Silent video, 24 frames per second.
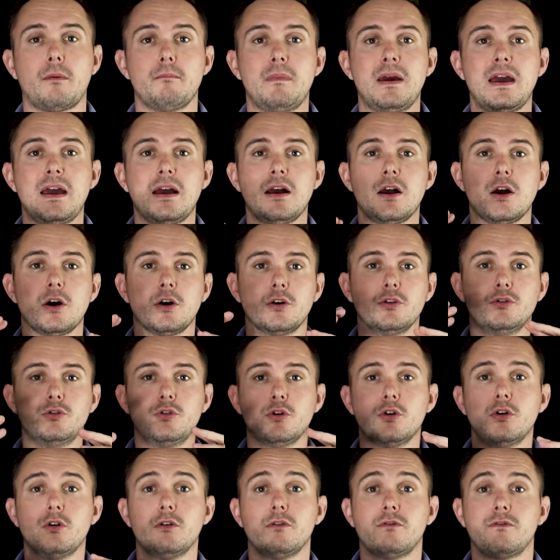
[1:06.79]
mais
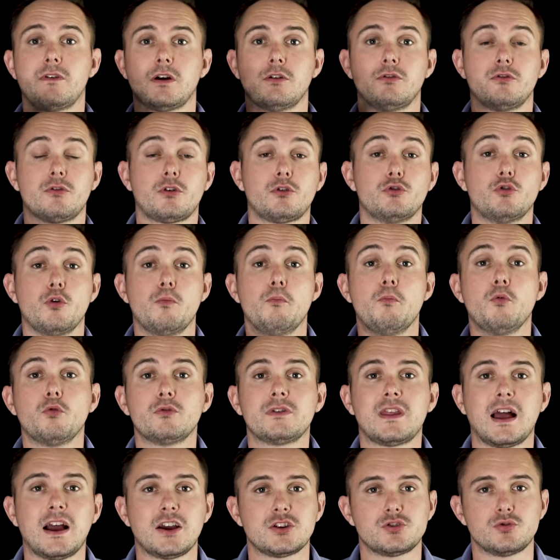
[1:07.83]
de faire une sorte de
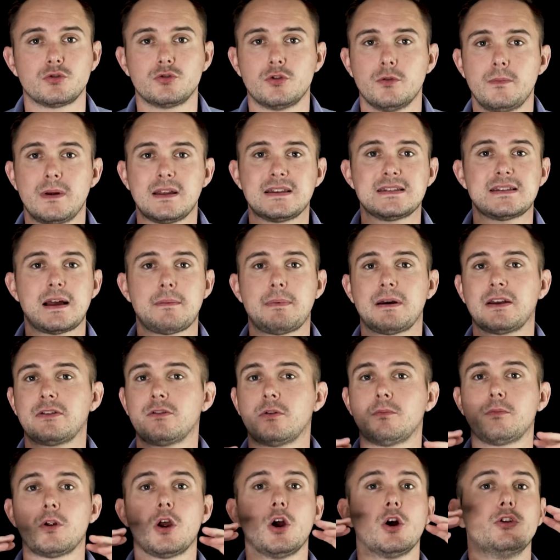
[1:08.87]
montage, donc de mettre ça par
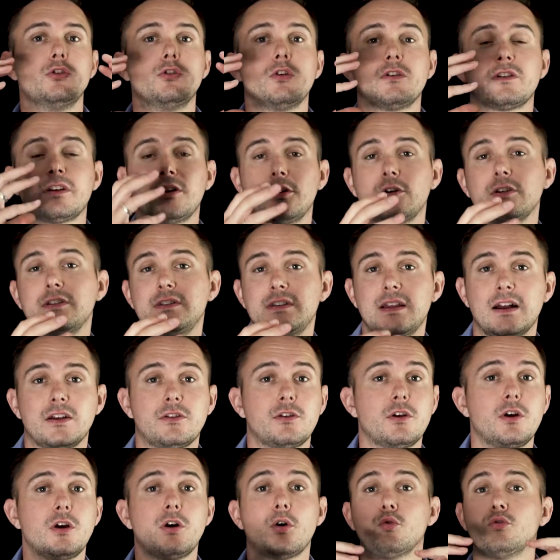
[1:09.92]
exemple dans un
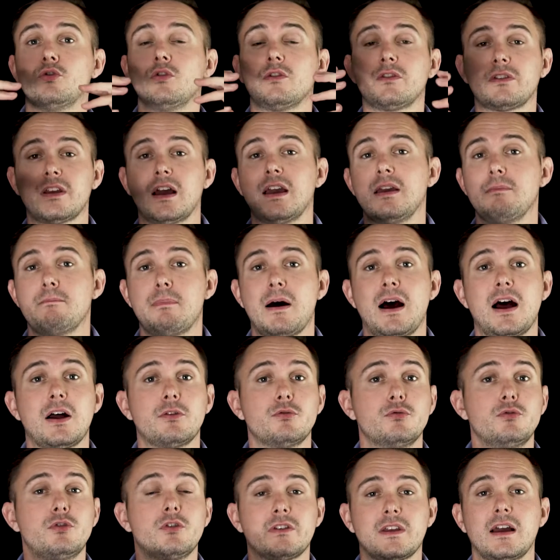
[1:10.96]
ordinateur ou dans un
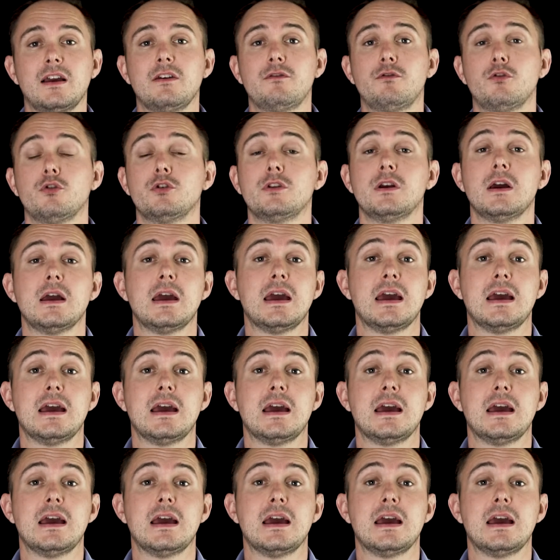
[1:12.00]
iPad ou dans un iPhone.